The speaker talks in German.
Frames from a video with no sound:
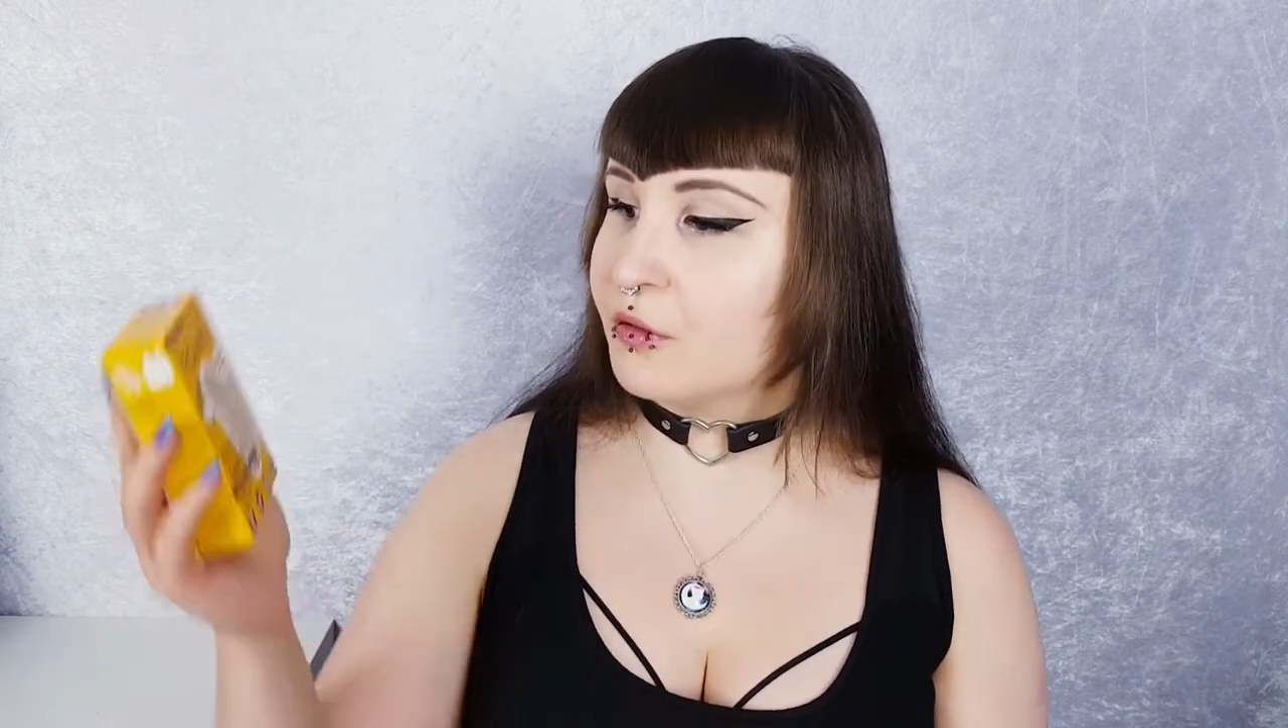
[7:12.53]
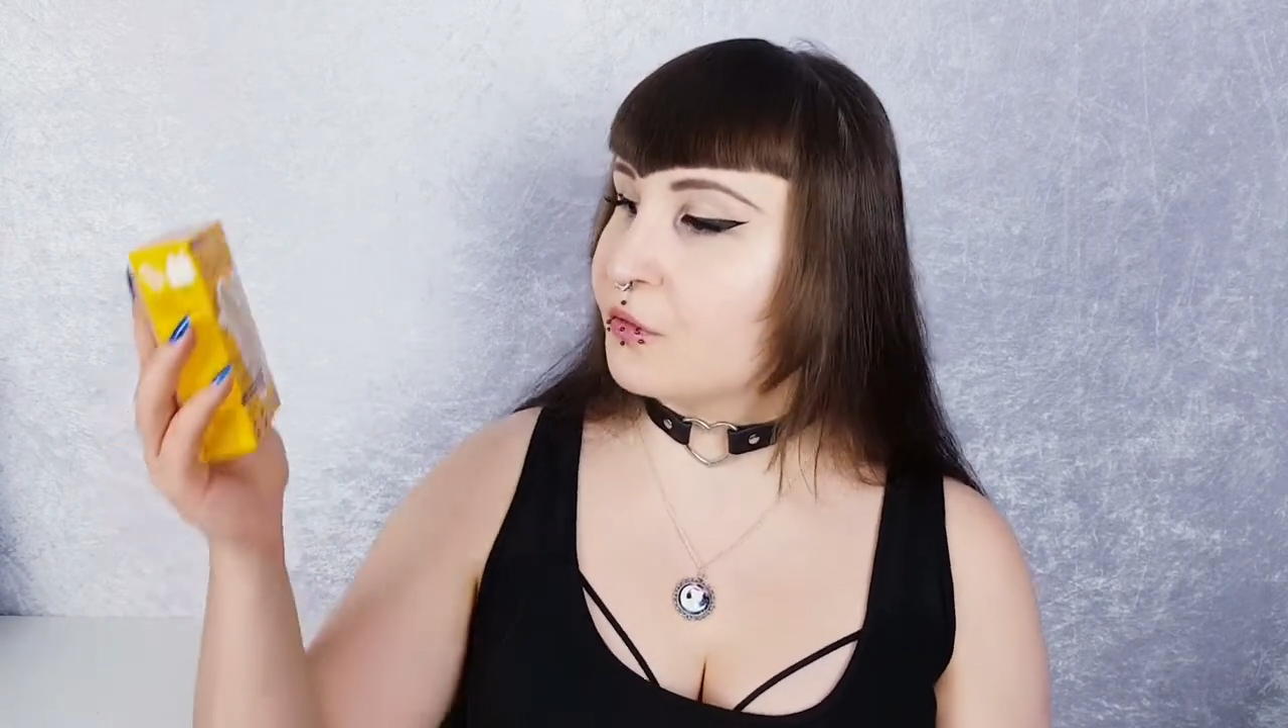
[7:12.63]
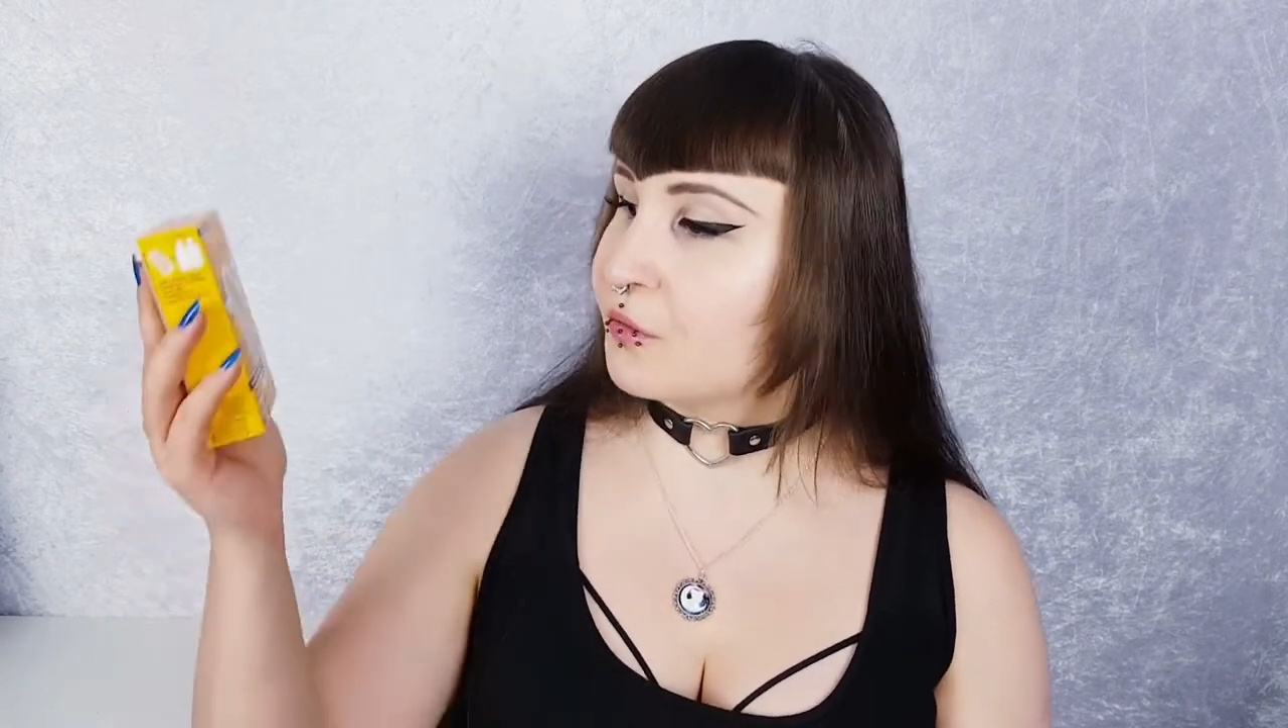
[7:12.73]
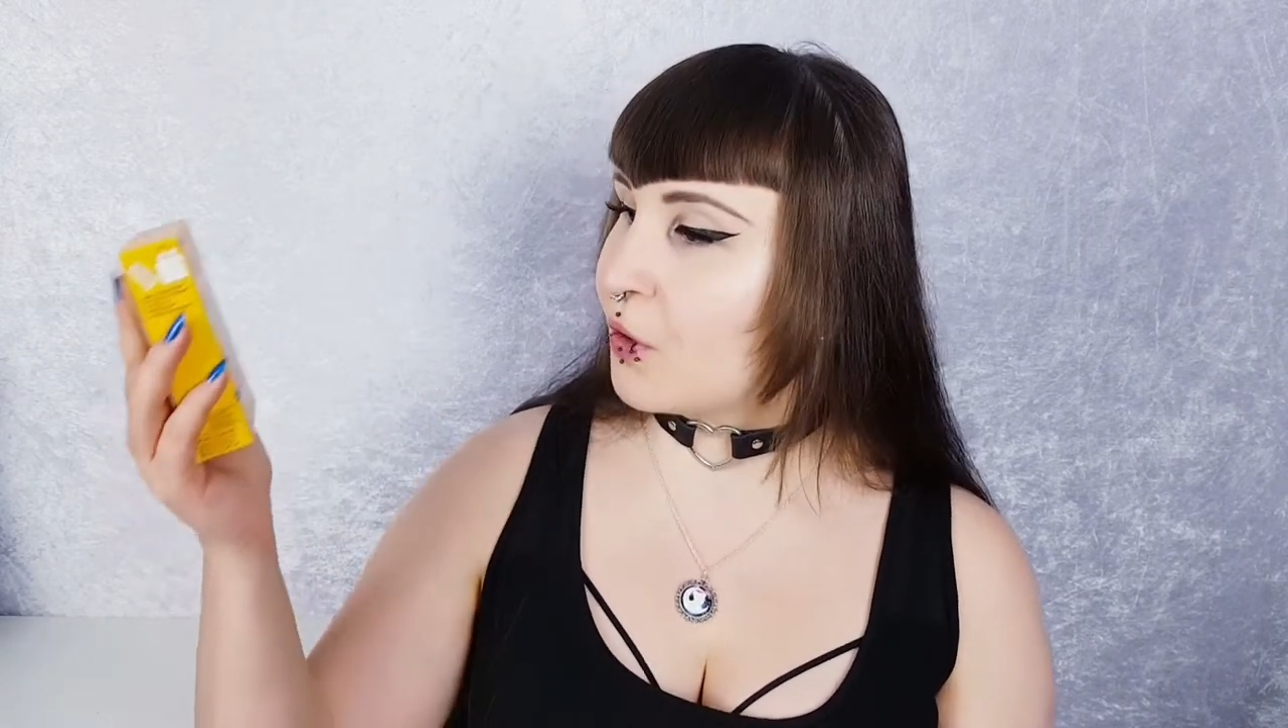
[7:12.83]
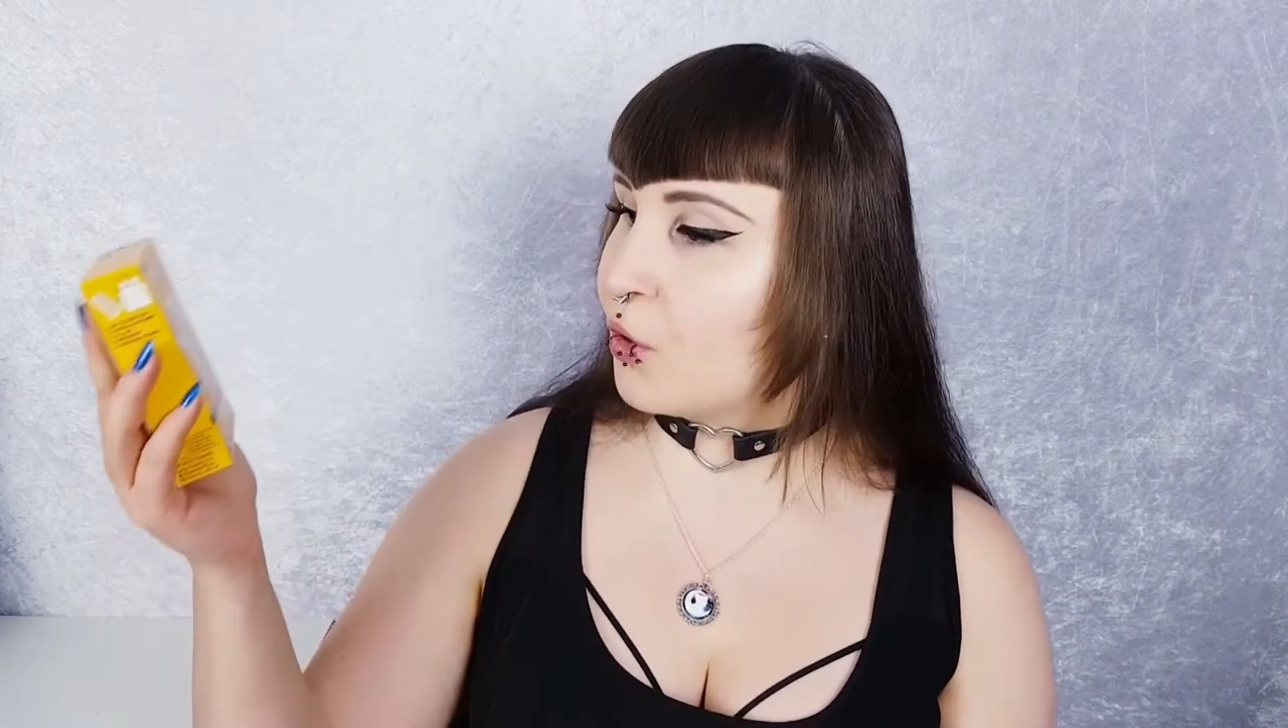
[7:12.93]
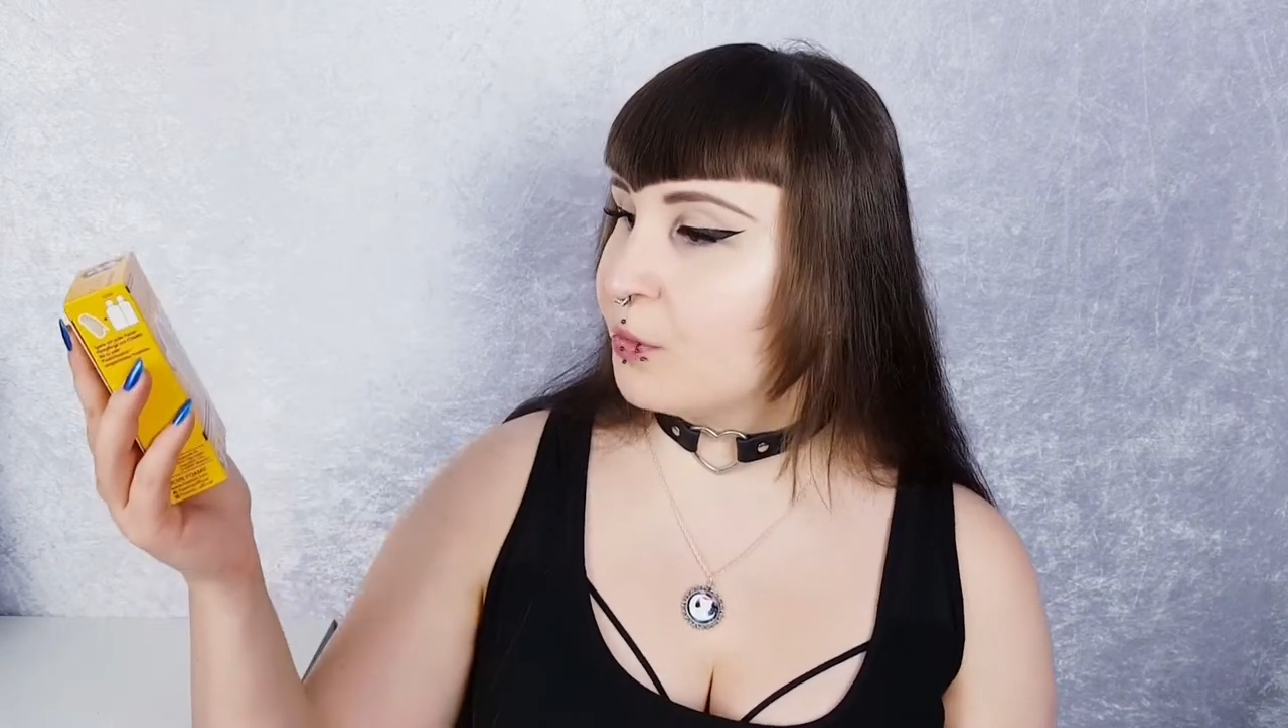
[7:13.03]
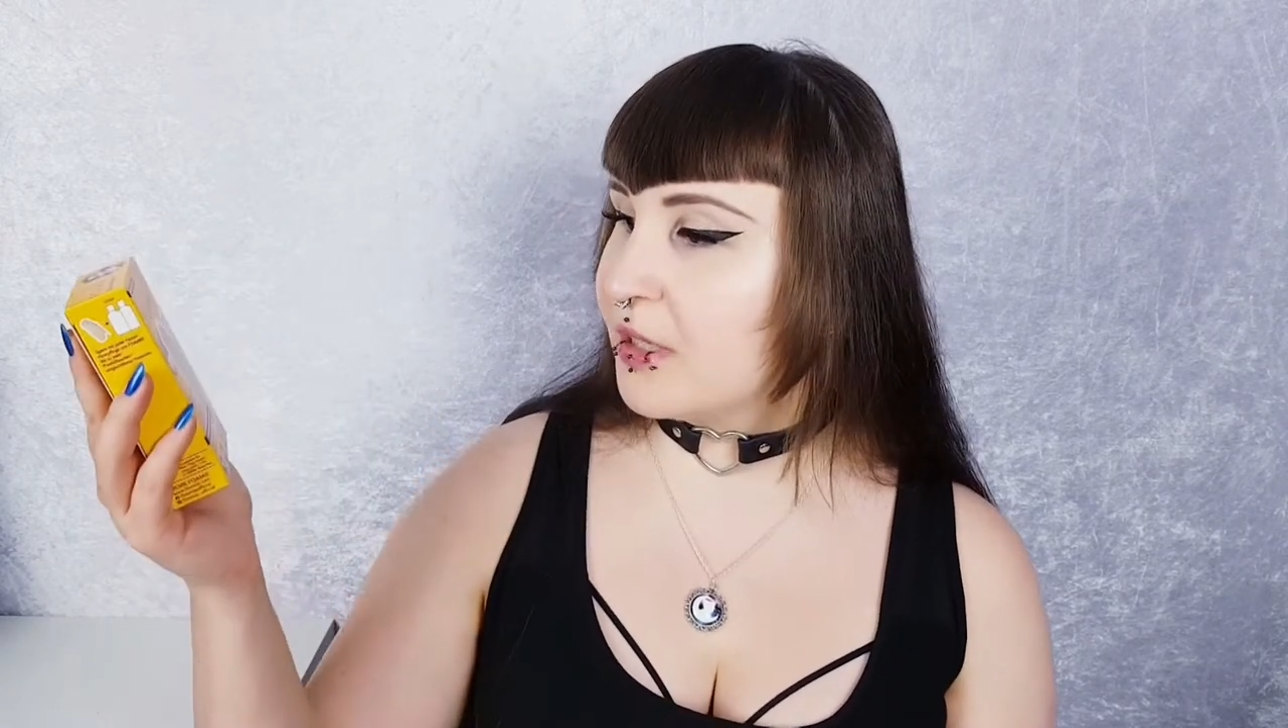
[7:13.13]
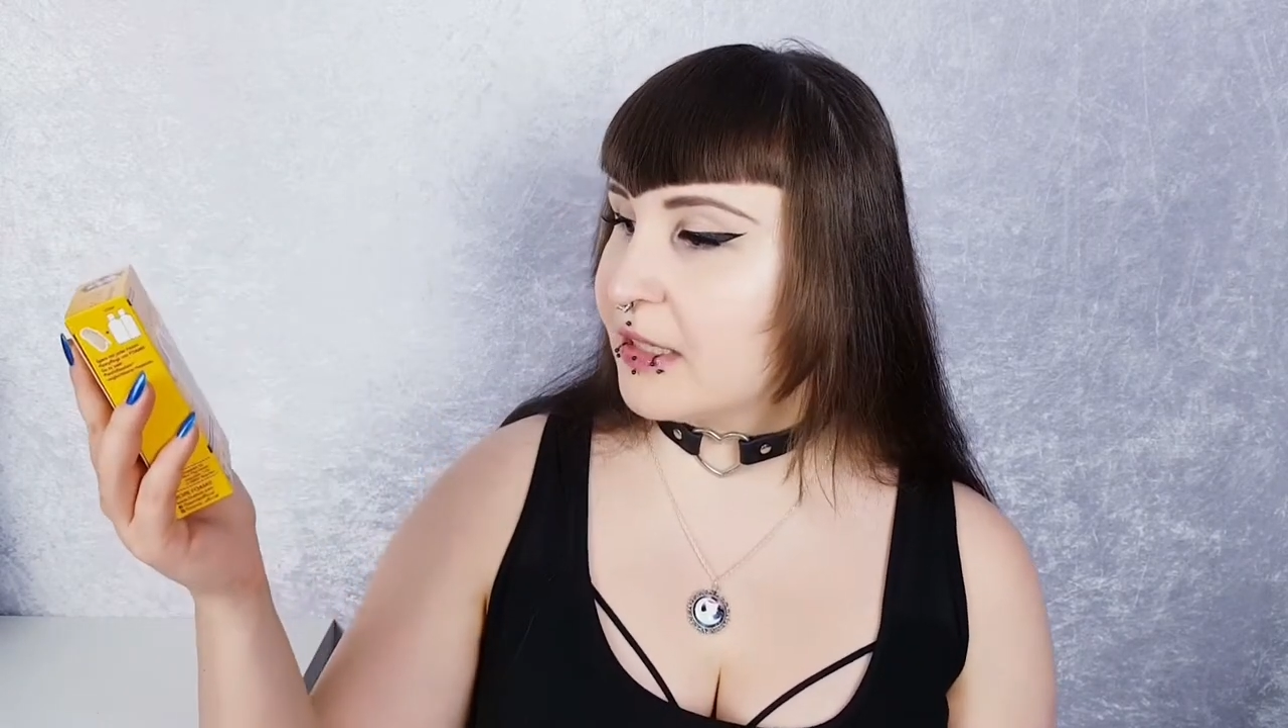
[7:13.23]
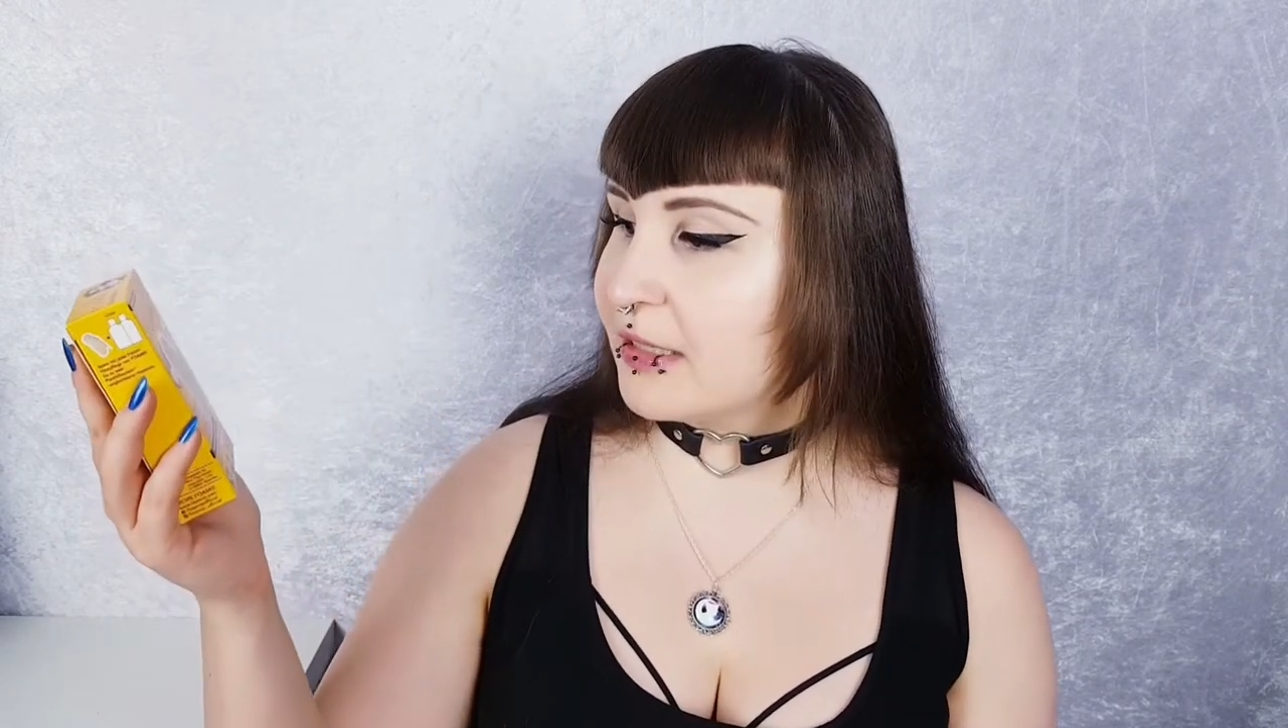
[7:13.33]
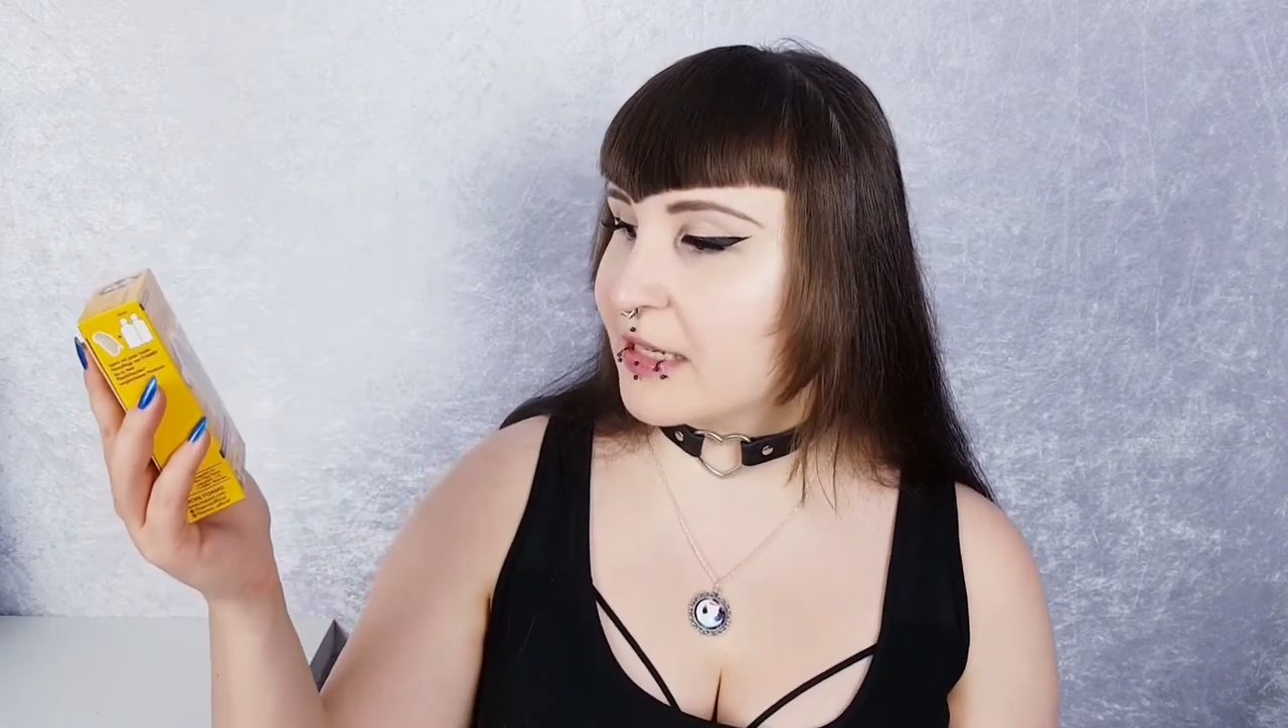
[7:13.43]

Foamy